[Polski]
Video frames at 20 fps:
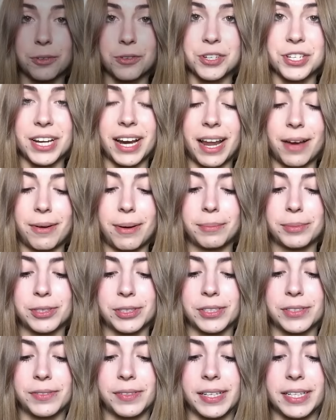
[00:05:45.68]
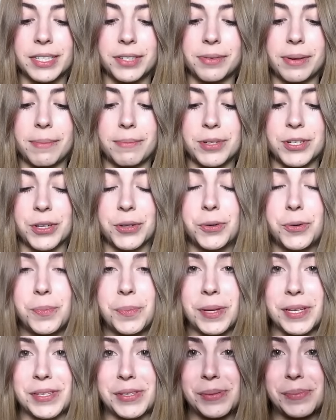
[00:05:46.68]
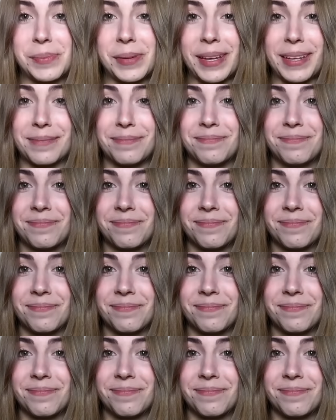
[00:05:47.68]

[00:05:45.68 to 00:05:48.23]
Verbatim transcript: już szalałam, to stwierdziłam, że kupię sobie